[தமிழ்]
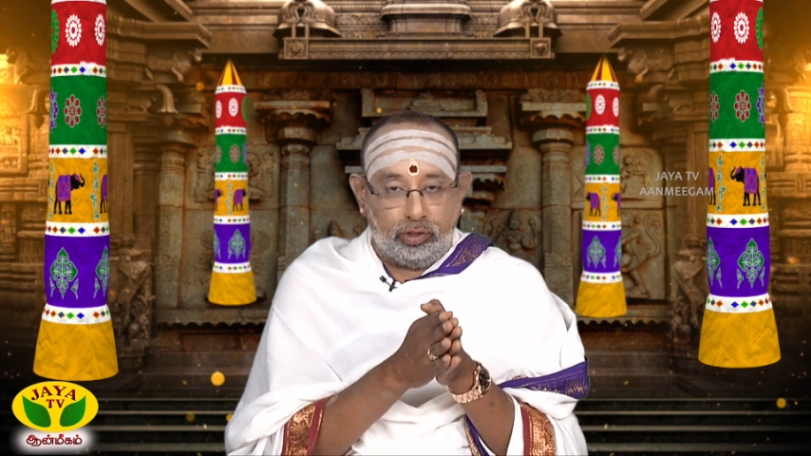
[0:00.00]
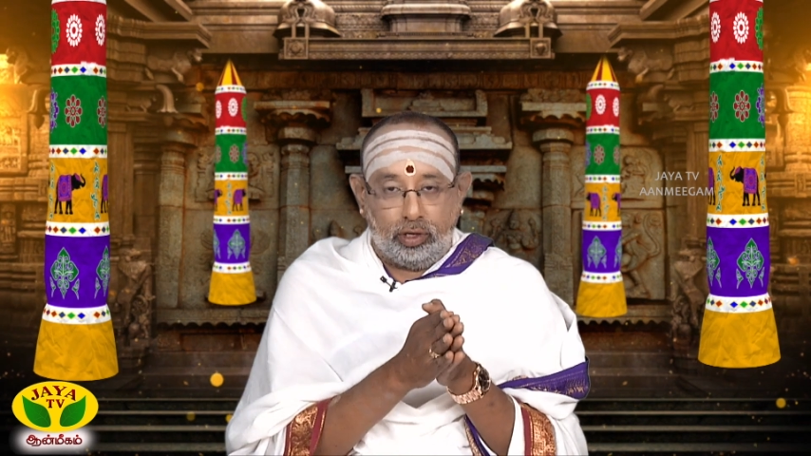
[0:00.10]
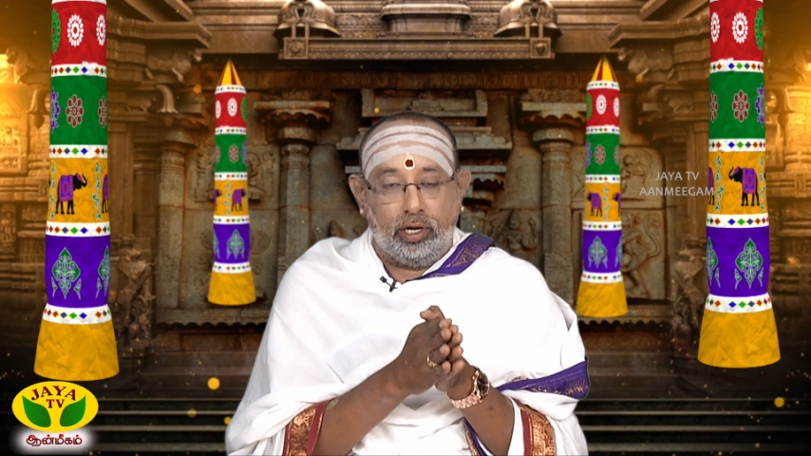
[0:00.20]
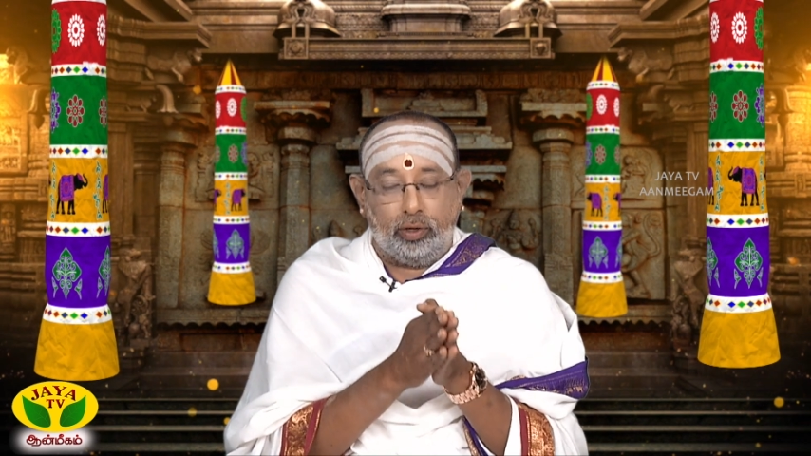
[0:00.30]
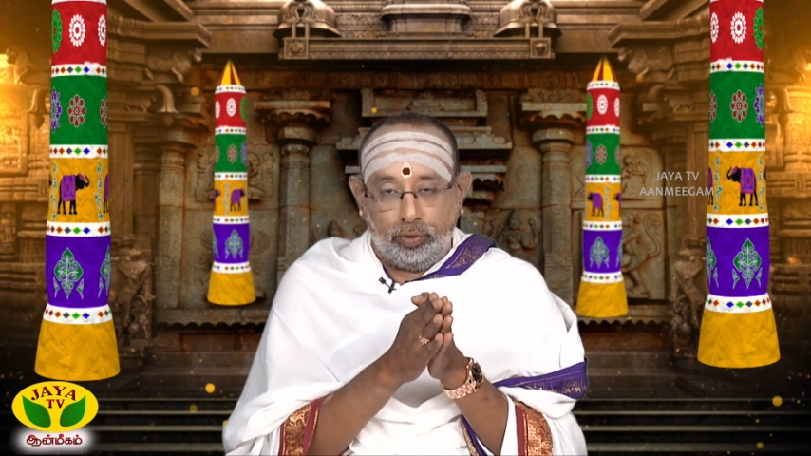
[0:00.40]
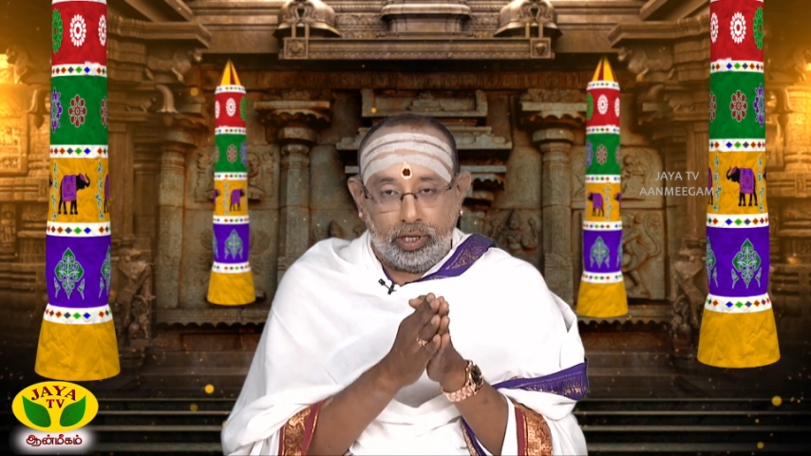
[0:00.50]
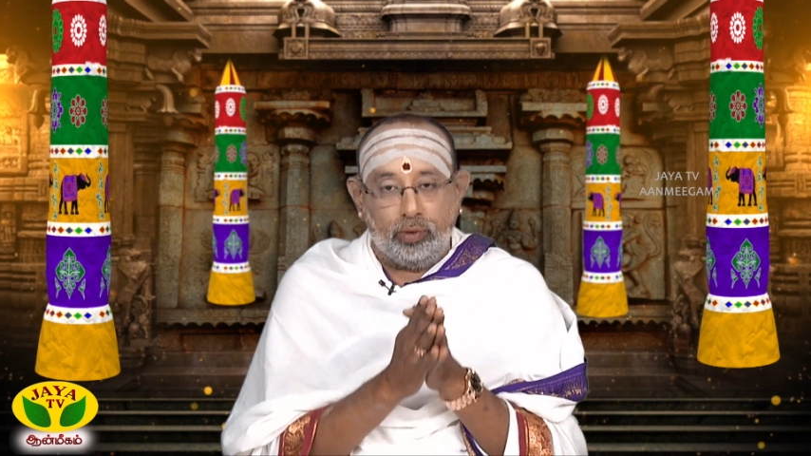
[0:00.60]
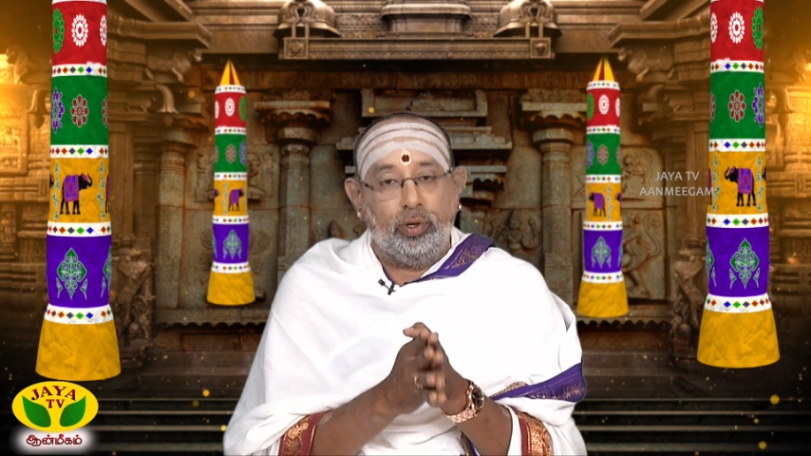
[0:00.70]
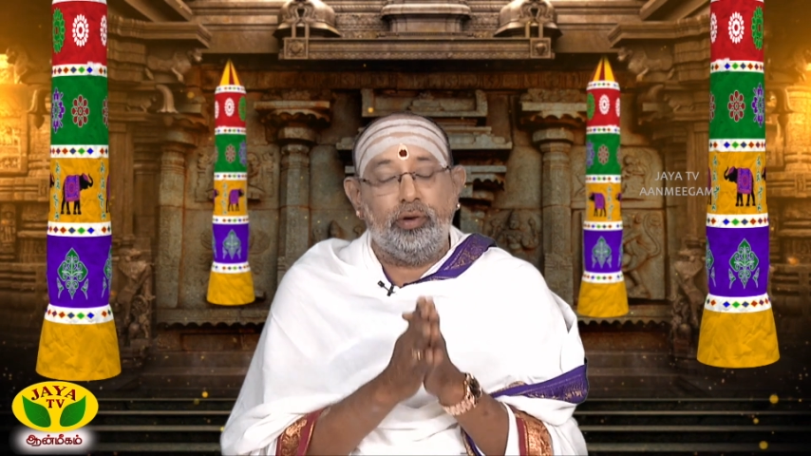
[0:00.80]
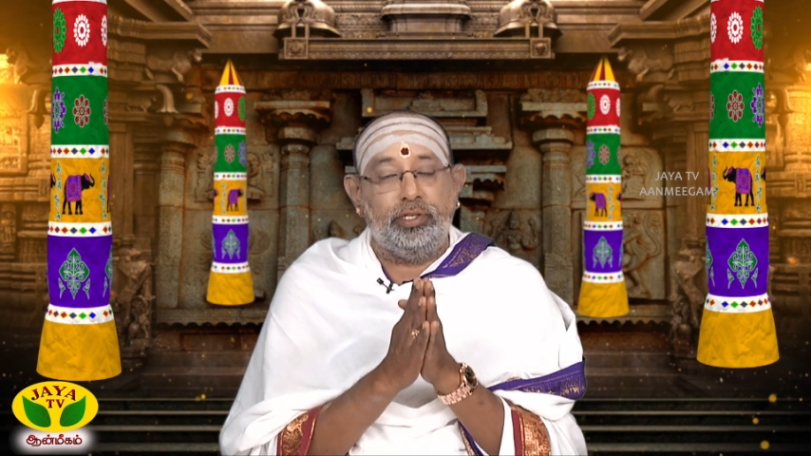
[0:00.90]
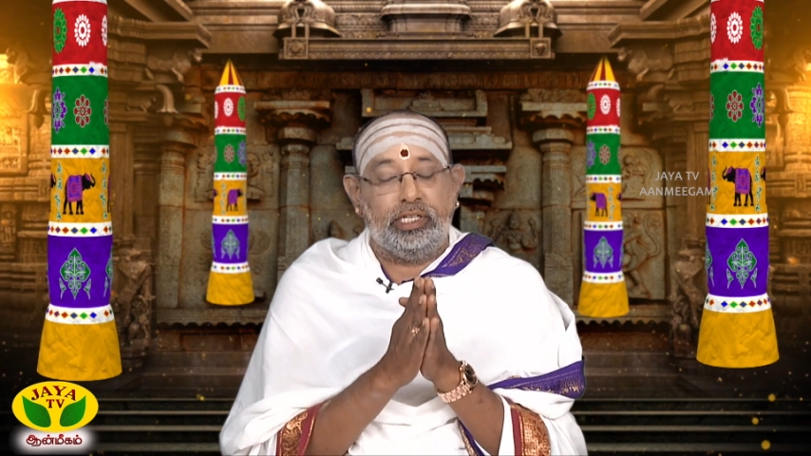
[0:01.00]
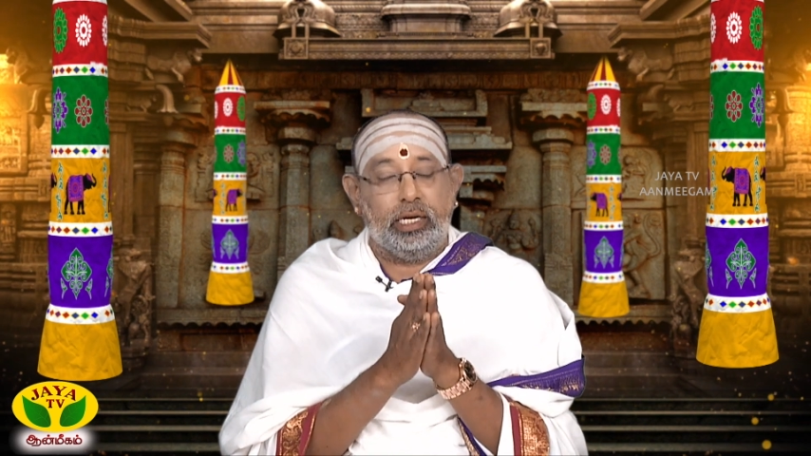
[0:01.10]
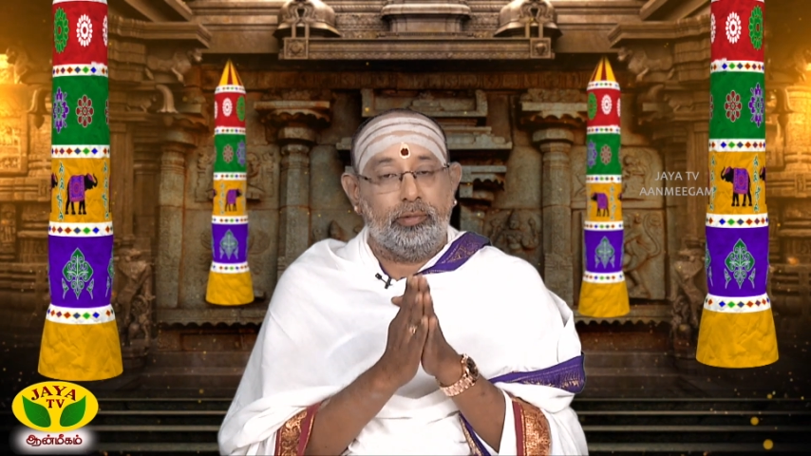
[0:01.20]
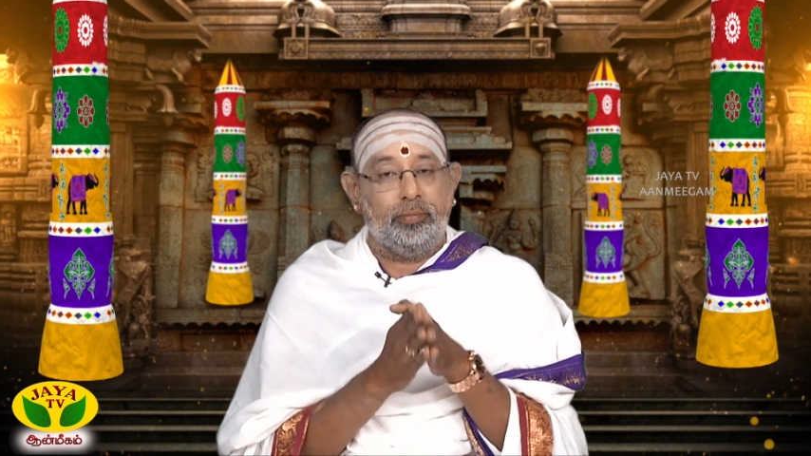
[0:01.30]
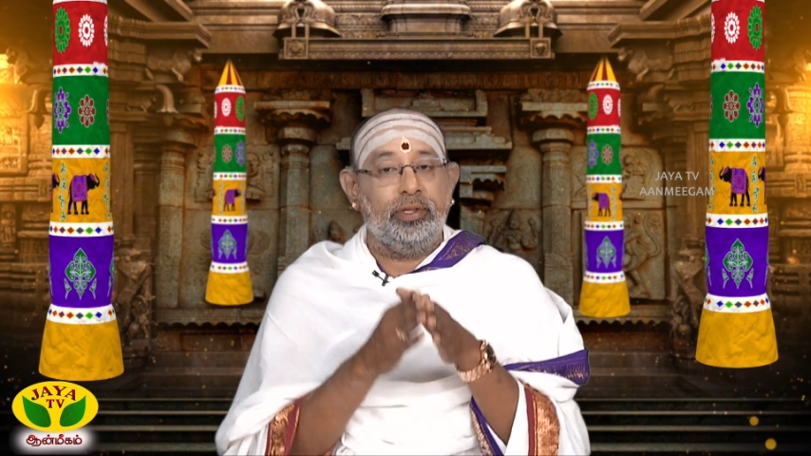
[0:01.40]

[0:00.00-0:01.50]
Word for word: சொல்லக்கூடிய ஒரு விஷயமும்